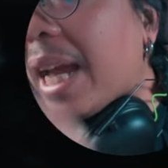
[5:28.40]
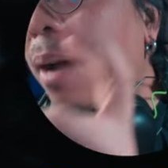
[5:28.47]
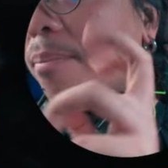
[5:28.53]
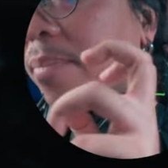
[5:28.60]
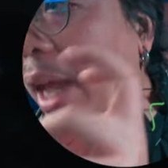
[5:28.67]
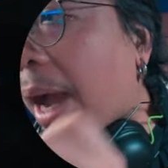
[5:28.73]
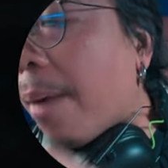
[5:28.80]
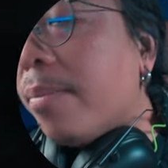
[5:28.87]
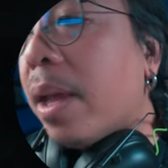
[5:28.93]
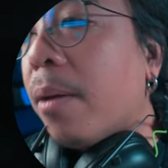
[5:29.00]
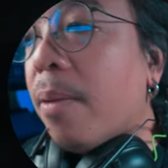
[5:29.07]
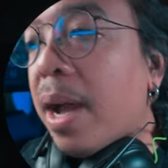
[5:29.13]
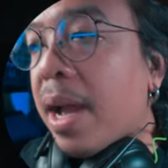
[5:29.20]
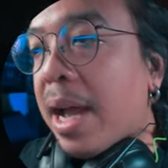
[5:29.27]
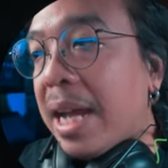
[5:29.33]
ตั้งคำถามนะ
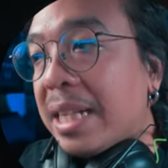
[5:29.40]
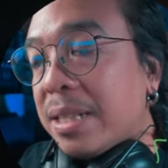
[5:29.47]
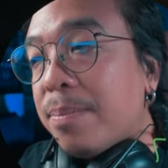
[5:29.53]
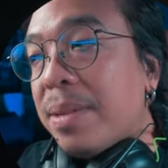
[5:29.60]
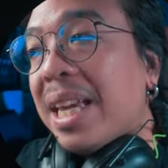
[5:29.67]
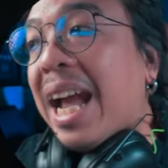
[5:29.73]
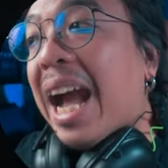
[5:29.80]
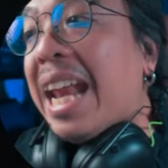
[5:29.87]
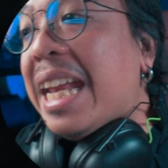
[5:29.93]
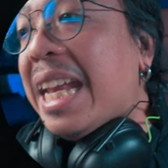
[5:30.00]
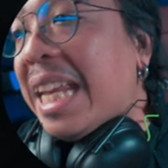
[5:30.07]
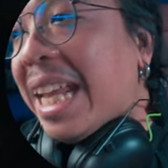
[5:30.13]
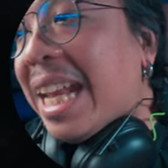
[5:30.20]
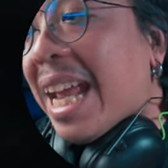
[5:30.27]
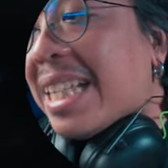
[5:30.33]
ว่า อาจจะมีการห
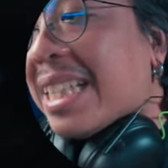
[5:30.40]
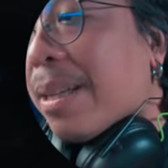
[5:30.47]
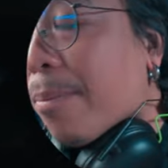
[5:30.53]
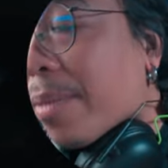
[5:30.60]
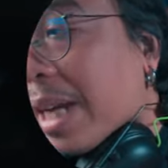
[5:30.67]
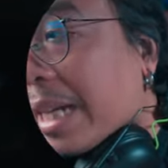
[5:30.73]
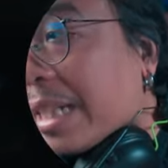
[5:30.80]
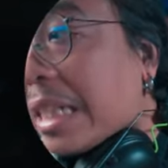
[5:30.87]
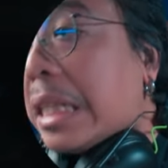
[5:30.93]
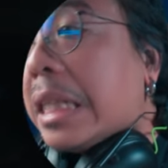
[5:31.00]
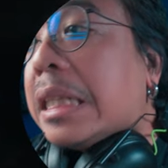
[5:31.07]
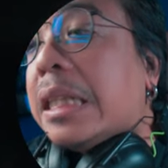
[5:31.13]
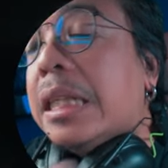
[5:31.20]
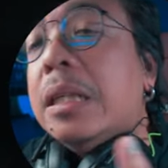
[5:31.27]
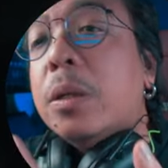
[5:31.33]
นีได้สำเร็จเกิ
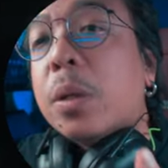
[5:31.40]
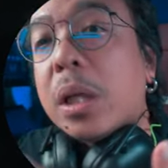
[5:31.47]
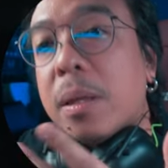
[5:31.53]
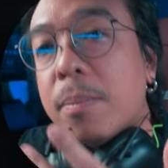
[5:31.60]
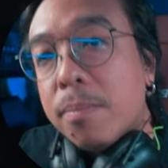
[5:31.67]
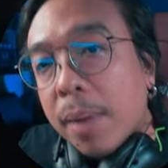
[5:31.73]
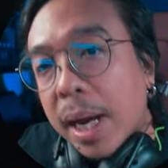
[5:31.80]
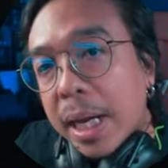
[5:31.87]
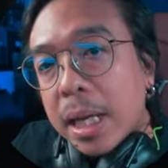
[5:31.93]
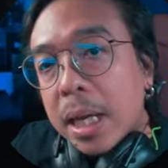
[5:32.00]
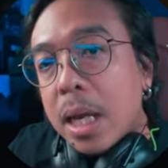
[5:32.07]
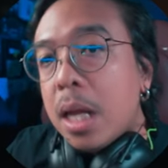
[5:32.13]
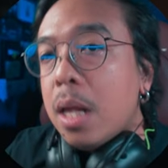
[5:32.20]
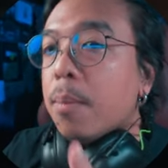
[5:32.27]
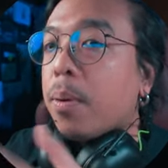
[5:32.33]
ดขึ้นหรือไม่
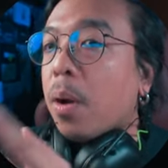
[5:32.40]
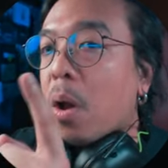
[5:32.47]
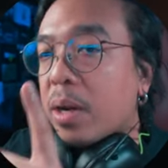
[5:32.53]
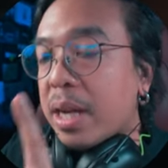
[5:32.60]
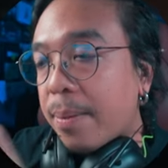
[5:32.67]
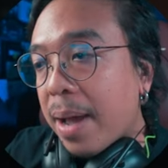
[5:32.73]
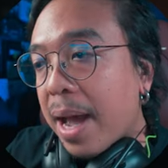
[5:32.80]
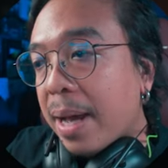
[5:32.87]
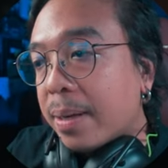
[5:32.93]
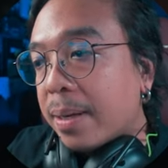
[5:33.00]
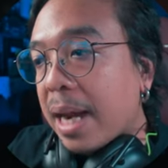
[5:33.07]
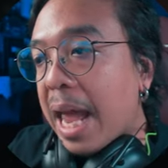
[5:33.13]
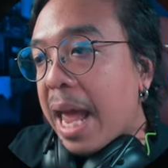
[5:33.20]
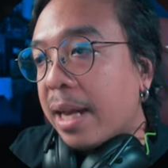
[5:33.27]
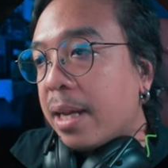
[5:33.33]
เพราะในภาค
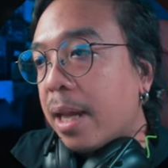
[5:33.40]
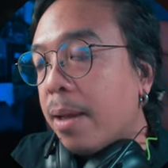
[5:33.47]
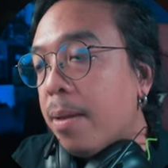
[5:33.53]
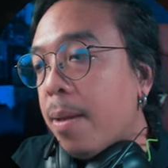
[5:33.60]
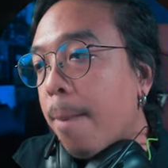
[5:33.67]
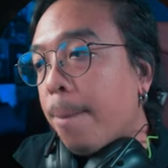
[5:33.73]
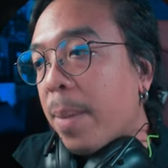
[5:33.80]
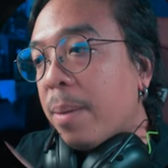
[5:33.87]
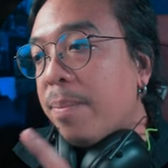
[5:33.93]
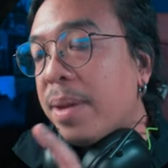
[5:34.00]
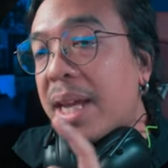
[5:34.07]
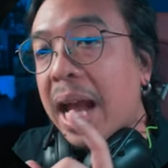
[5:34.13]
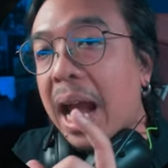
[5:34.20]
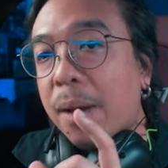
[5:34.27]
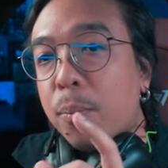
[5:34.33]
แรกเนี่ย มัน
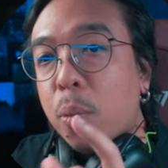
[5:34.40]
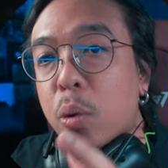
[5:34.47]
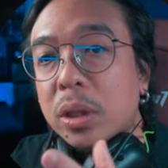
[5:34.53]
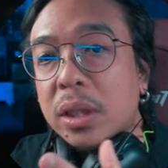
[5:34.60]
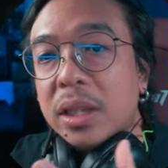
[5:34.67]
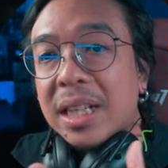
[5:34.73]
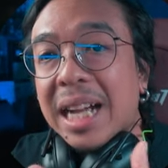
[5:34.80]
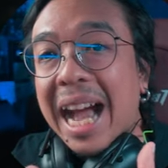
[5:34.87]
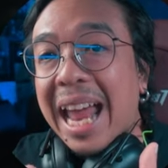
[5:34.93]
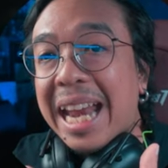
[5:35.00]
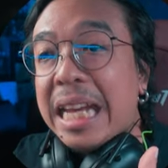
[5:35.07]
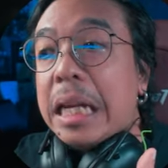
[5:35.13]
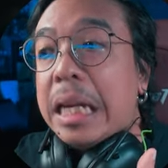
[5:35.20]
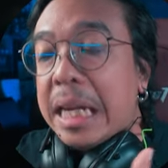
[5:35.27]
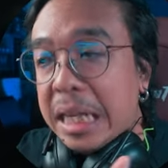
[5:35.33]
มีการพูดถึงการ
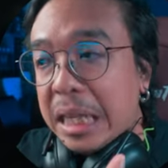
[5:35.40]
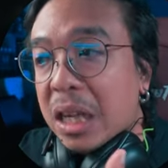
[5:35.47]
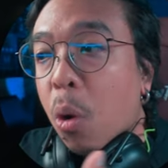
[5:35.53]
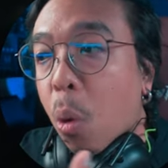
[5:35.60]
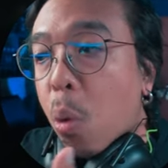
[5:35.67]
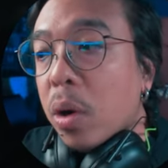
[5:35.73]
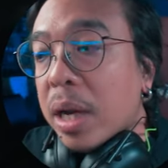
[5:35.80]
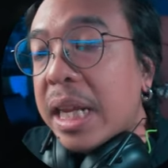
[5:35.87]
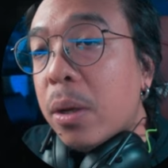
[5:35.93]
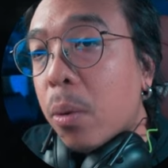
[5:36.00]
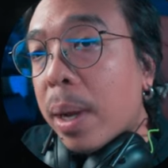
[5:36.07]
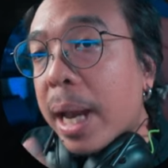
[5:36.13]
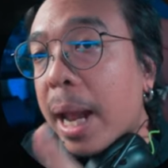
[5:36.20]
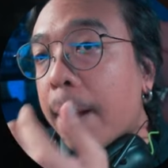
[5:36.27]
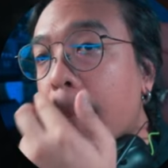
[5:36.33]
หนีคุกนี้
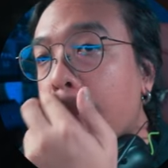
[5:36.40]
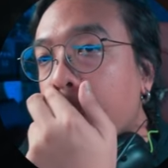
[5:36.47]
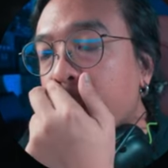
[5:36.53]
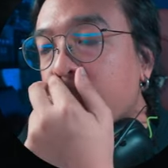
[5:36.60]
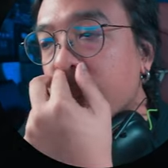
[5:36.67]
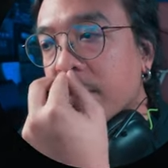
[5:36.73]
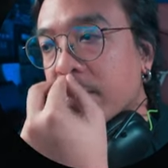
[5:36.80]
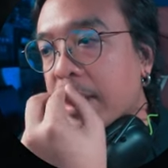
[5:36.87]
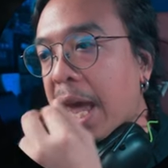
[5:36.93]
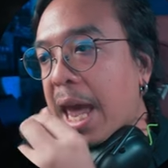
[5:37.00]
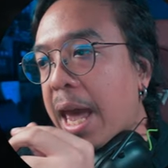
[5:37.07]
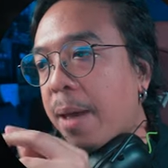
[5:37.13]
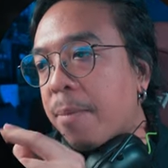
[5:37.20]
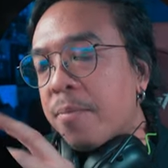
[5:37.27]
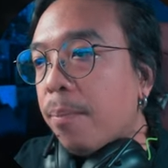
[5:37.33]
ด้วยนะ แต่
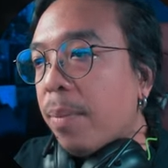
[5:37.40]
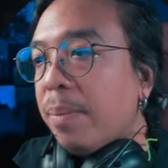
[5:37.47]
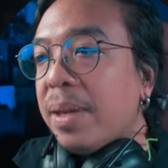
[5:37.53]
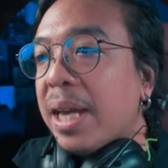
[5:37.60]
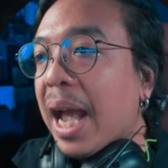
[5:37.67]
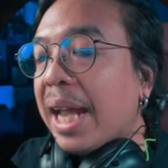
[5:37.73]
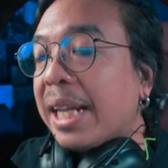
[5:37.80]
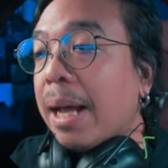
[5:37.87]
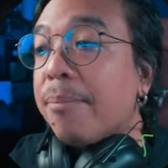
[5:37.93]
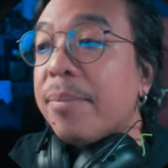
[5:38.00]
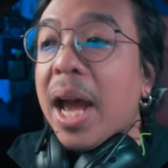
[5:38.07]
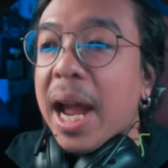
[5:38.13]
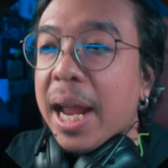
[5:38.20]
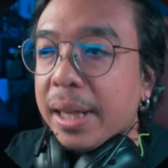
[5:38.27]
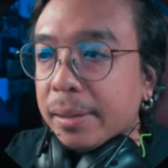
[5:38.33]
ไม่มีใคร
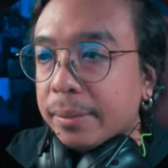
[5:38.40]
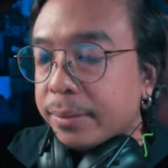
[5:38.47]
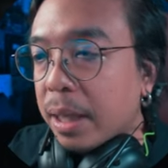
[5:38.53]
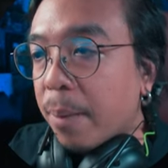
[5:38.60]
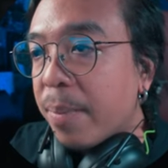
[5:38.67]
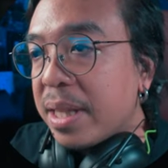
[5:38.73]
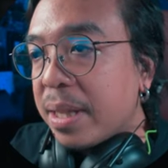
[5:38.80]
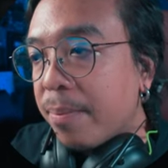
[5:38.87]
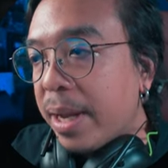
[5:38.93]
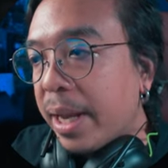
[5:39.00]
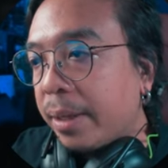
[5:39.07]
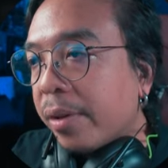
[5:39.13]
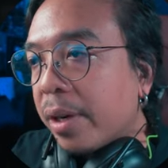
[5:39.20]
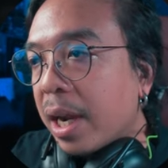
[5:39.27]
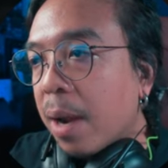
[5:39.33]
ทำได้ทำไม่สำเร็
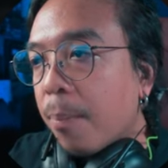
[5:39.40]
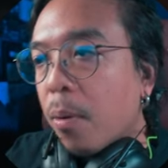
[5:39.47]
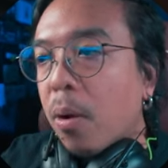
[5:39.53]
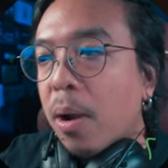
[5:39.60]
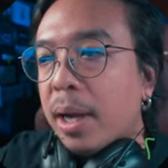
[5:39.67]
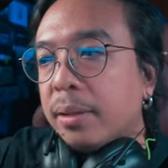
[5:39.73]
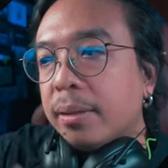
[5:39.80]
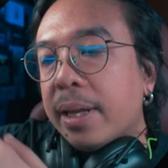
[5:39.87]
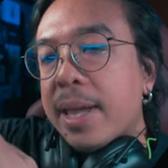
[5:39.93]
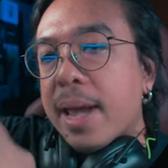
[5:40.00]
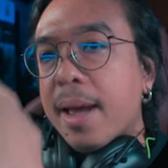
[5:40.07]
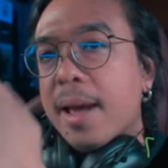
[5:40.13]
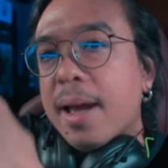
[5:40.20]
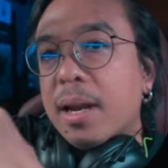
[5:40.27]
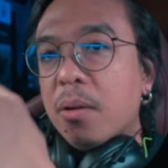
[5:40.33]
จนะครับ เพราะว่าระยะ
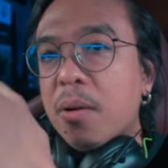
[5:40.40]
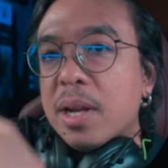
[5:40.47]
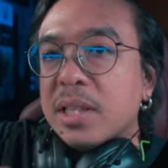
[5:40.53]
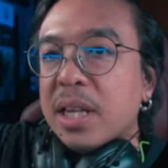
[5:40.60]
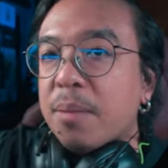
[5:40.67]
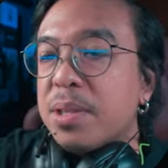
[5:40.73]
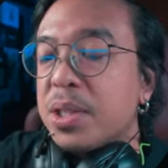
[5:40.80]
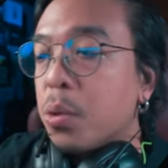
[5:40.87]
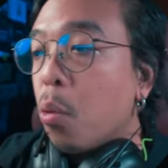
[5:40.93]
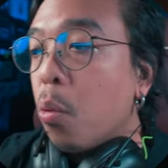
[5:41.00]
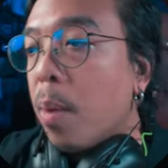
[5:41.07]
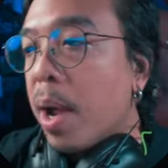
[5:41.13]
ห่างระหว่างชั้นมันสูง